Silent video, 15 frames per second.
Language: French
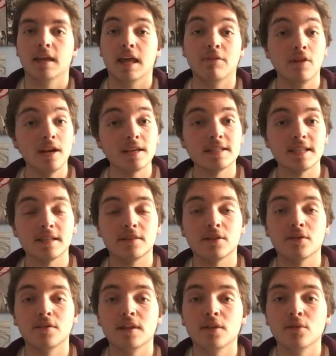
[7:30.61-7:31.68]
Et voilà, cette
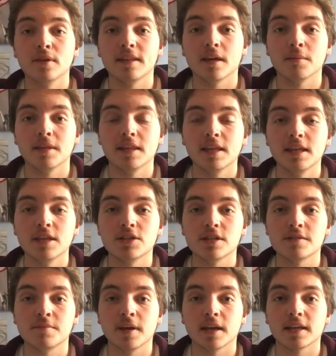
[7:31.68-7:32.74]
vidéo est terminée,
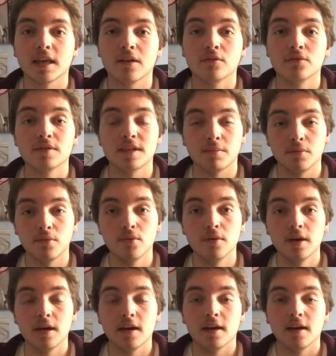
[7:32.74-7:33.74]
j'espère qu'elle vous a plu.